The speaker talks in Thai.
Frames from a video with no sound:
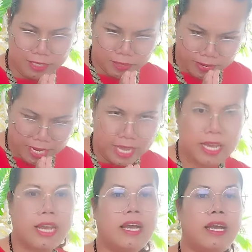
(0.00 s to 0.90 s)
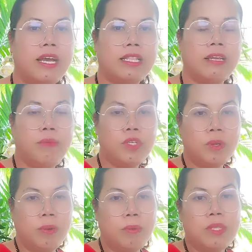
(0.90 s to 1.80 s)
สวัสดีค่ะท่านผู้ช
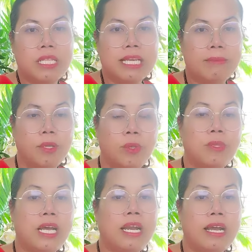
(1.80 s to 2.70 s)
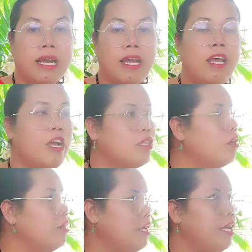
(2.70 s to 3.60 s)
มและผู้ติดตามทุกๆท่านนะคะ ต
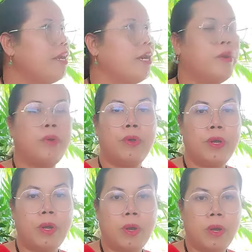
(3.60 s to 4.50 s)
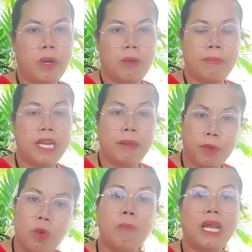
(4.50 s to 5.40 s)
อนนี้เรารอ พระเดชพ
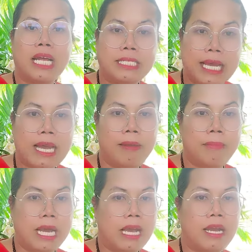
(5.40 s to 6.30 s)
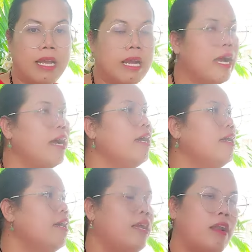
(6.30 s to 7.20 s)
ระคุณพระอาจารย์มานะคะ
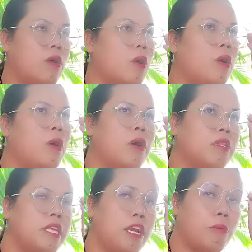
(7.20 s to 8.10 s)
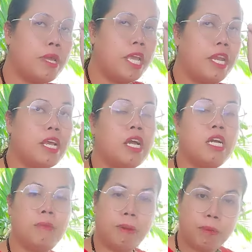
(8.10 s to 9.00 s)
แล้วก็ที่เรามาเห็นนี่ก็
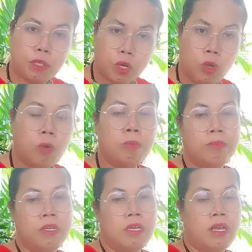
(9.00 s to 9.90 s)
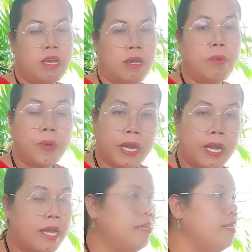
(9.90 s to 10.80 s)
คือพระพุทธรูปโบ
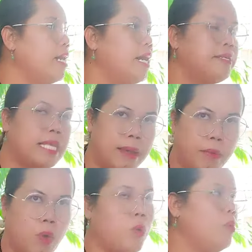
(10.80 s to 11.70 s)
ราณนะคะสามอง